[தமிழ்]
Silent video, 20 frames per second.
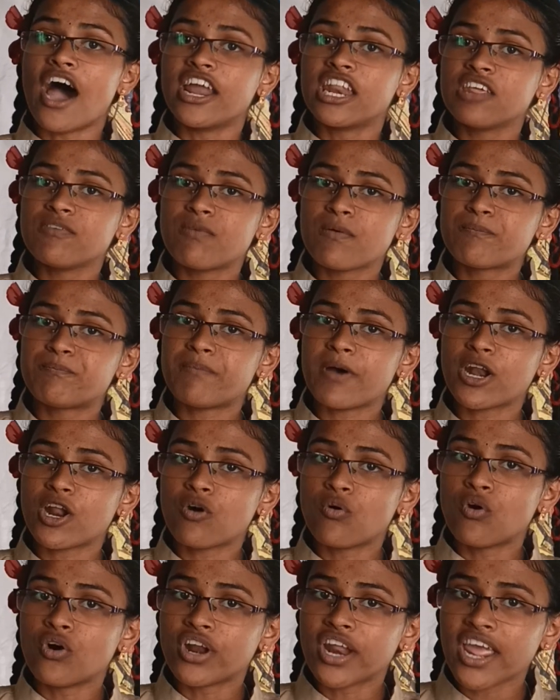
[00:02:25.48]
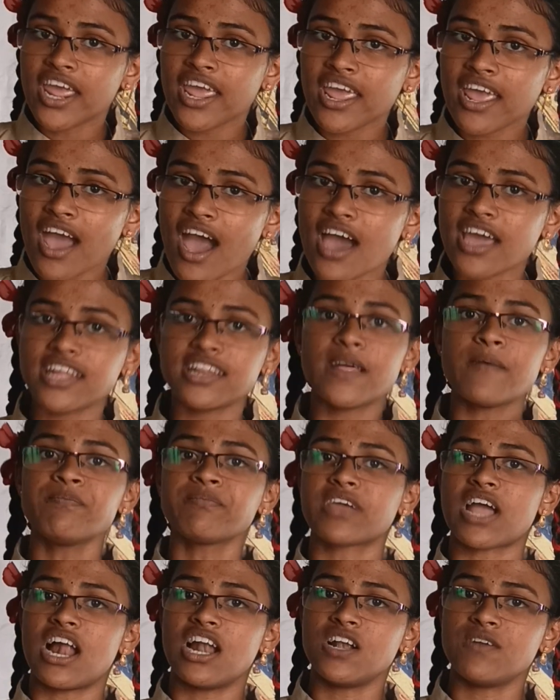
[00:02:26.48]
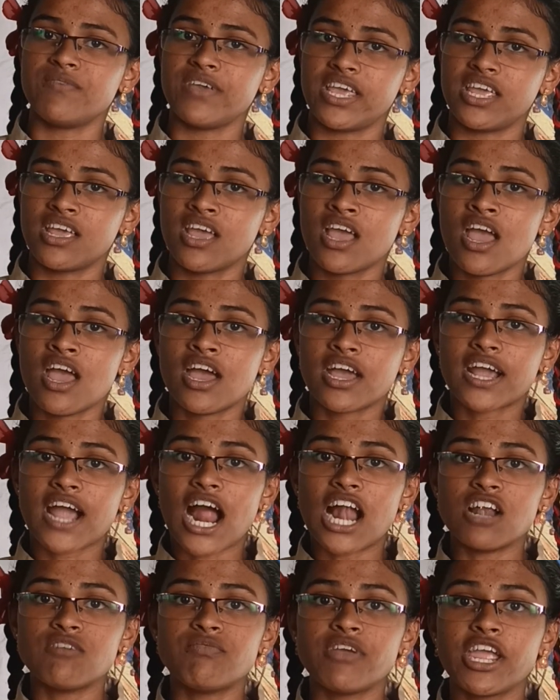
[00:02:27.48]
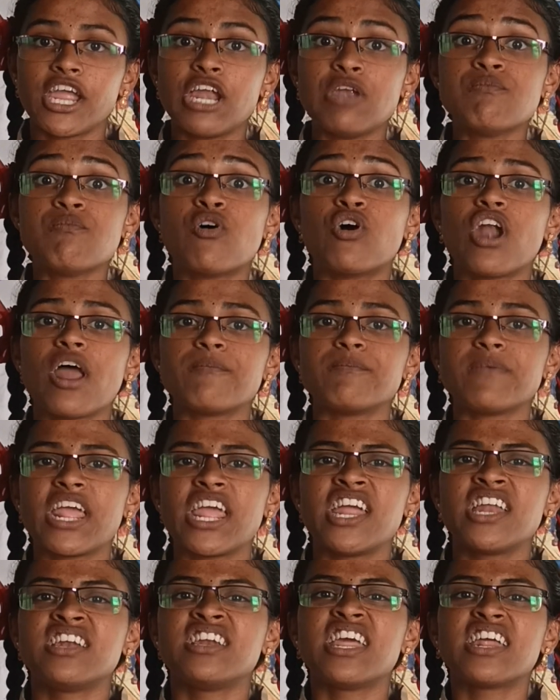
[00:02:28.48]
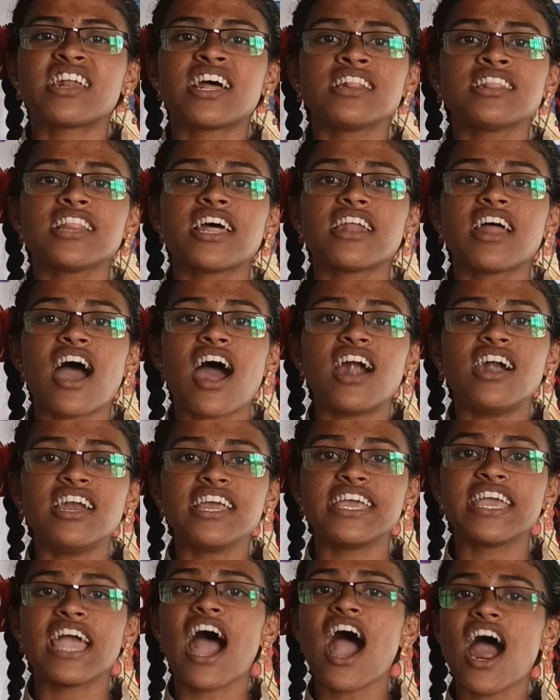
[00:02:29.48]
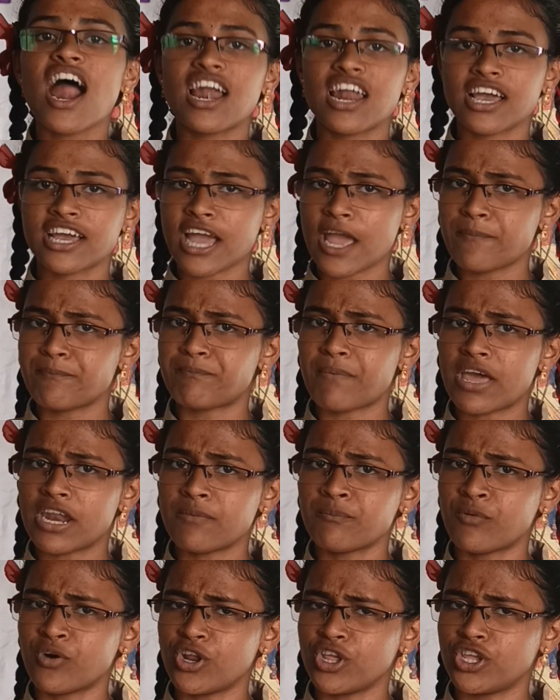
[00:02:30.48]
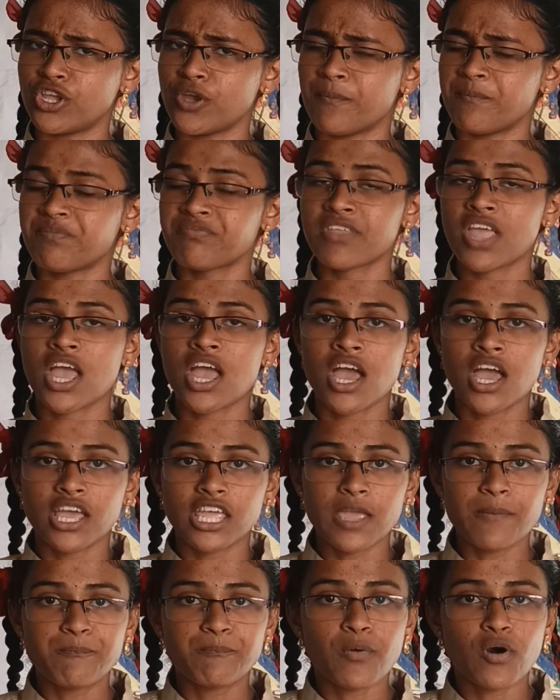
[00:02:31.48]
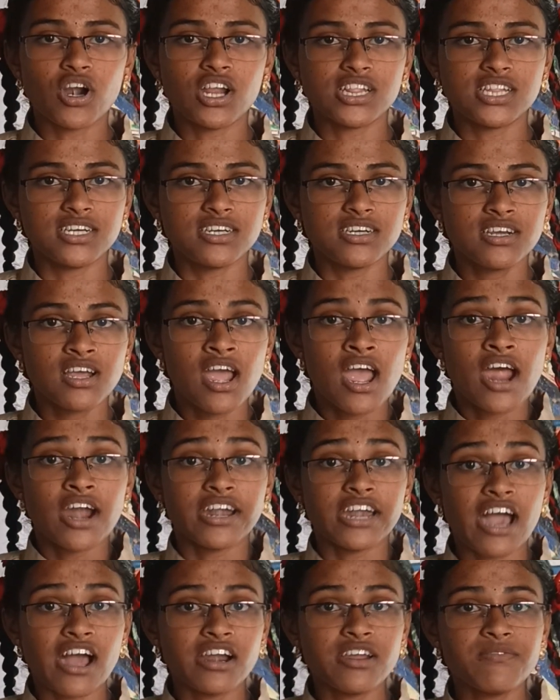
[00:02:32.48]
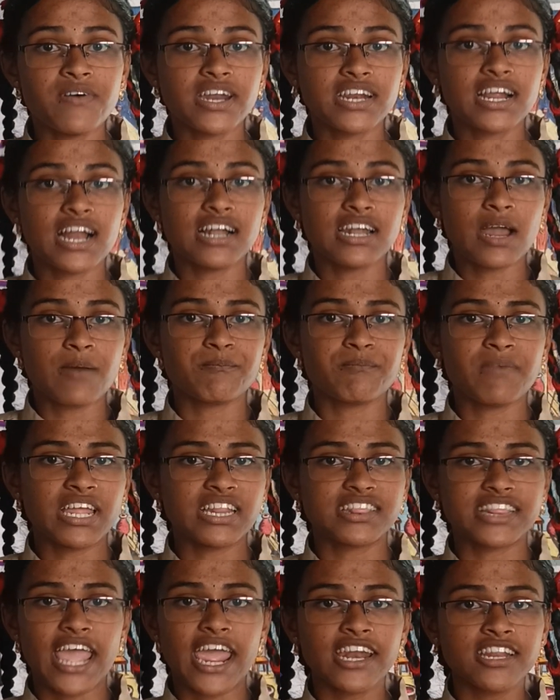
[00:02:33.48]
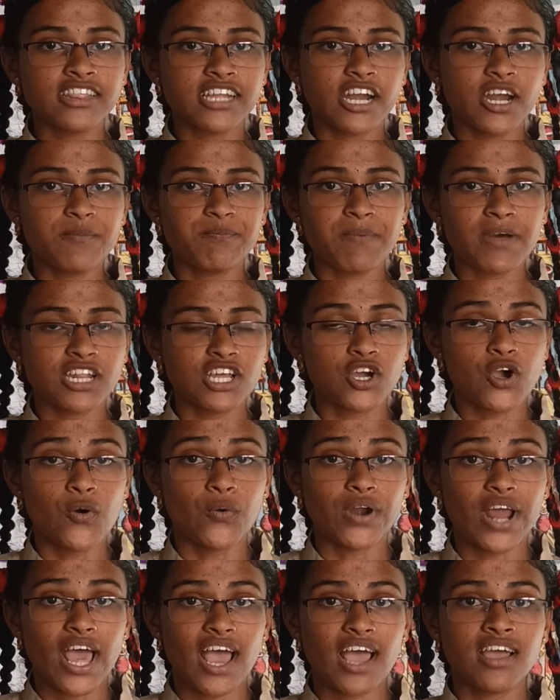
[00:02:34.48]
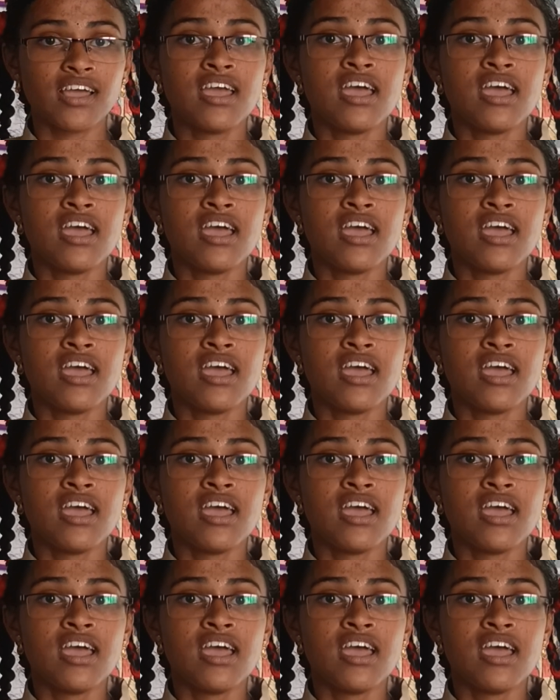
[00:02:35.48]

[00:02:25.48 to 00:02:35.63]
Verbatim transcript: அறிவு பெற ஒரே ஆயுதம் கல்வி கல்வியின் மூலமே நிரந்தர அழியா அழகை பெற முடியும் இப்பொழுது நடுவர்கள் நம்மை தேர்ந்தெடுப்பது கூட